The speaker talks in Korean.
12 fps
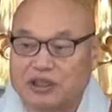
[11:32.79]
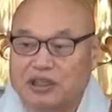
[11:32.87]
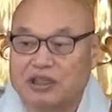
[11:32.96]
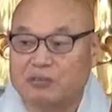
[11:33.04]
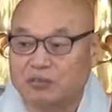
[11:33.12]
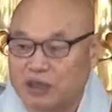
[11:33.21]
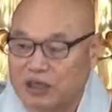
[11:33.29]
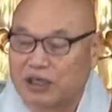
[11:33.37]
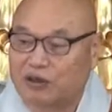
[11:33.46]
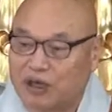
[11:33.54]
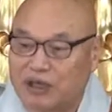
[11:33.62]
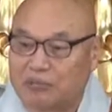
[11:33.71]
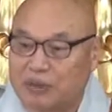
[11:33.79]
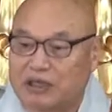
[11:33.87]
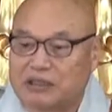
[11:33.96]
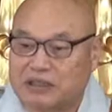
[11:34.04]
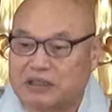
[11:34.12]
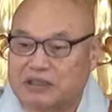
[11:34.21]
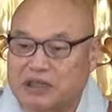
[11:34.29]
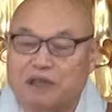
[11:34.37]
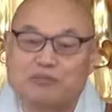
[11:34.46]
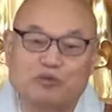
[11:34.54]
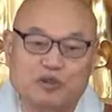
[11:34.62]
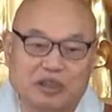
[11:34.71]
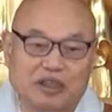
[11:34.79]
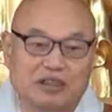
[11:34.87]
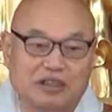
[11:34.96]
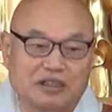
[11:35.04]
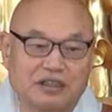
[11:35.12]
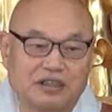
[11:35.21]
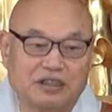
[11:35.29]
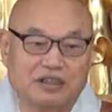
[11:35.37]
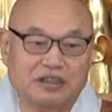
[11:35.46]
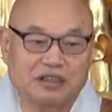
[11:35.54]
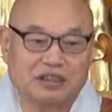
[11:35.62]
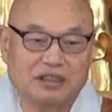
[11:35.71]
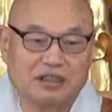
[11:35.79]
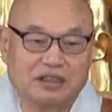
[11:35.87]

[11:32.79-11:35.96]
일물이라고 하는 말을 자서 한 물건 어.